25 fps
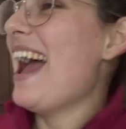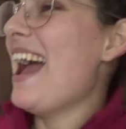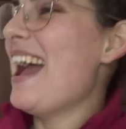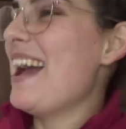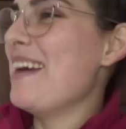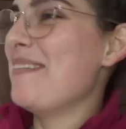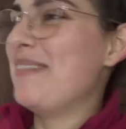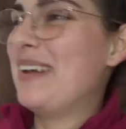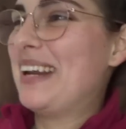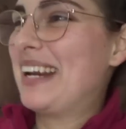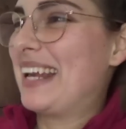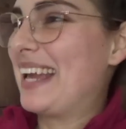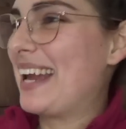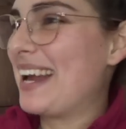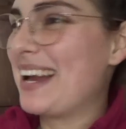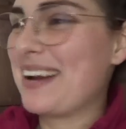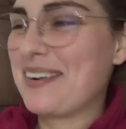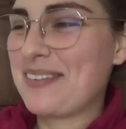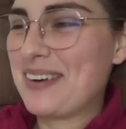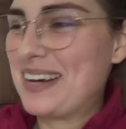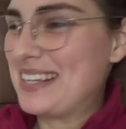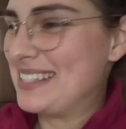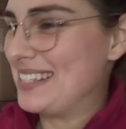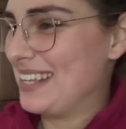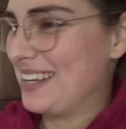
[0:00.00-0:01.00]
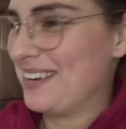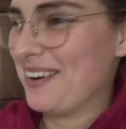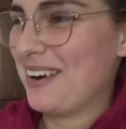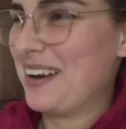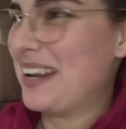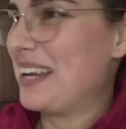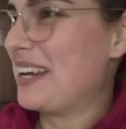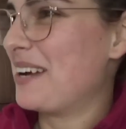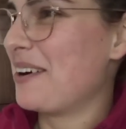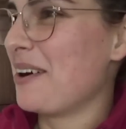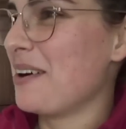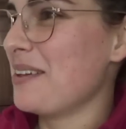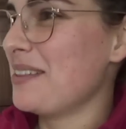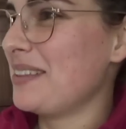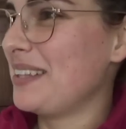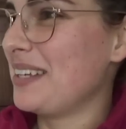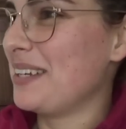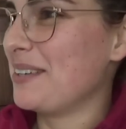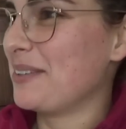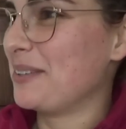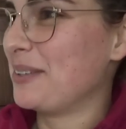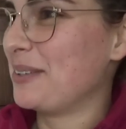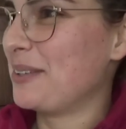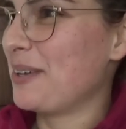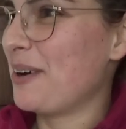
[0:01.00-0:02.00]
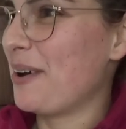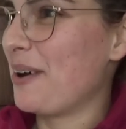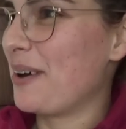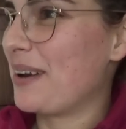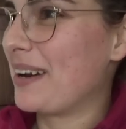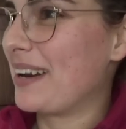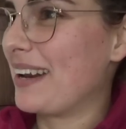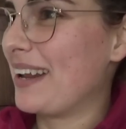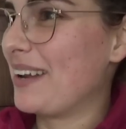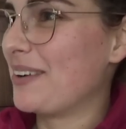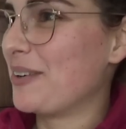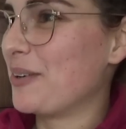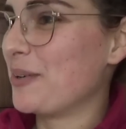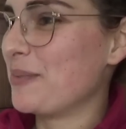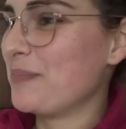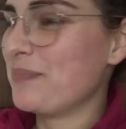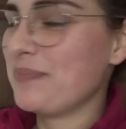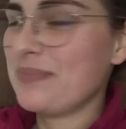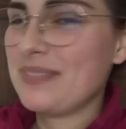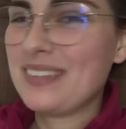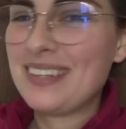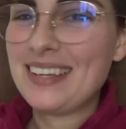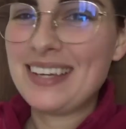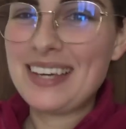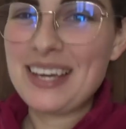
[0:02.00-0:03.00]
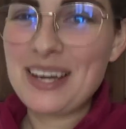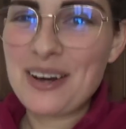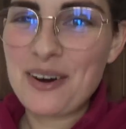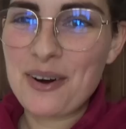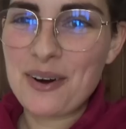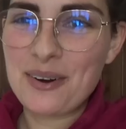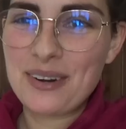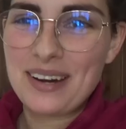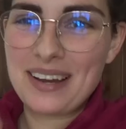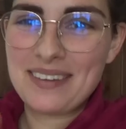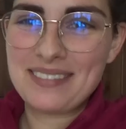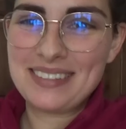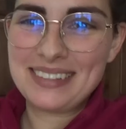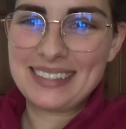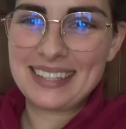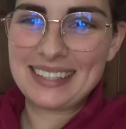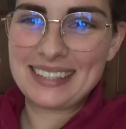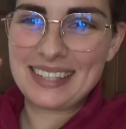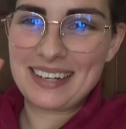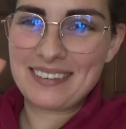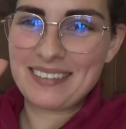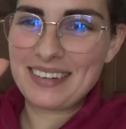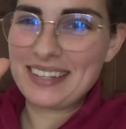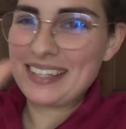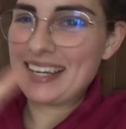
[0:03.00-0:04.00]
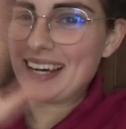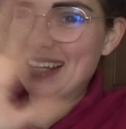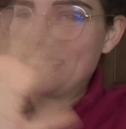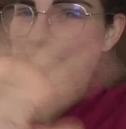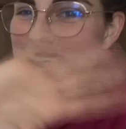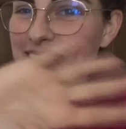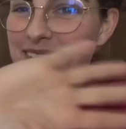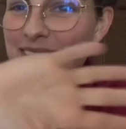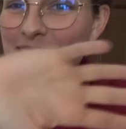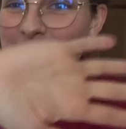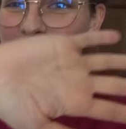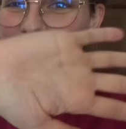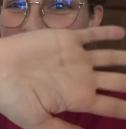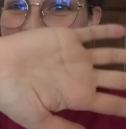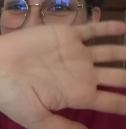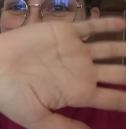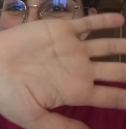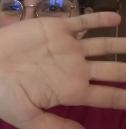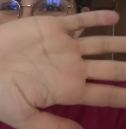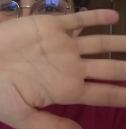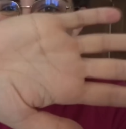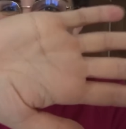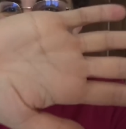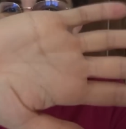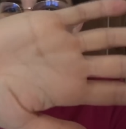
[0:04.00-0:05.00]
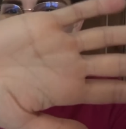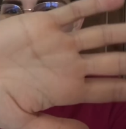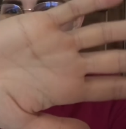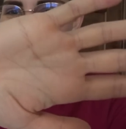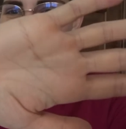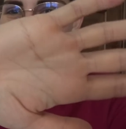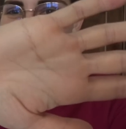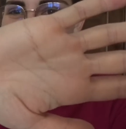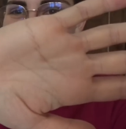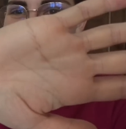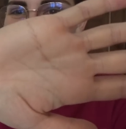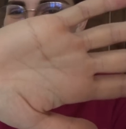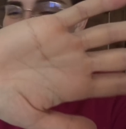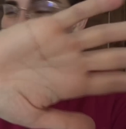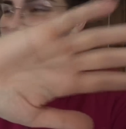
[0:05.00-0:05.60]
eh, perché qua se no i conti non tornano. Io ho la vita travagliata con Luca, guardate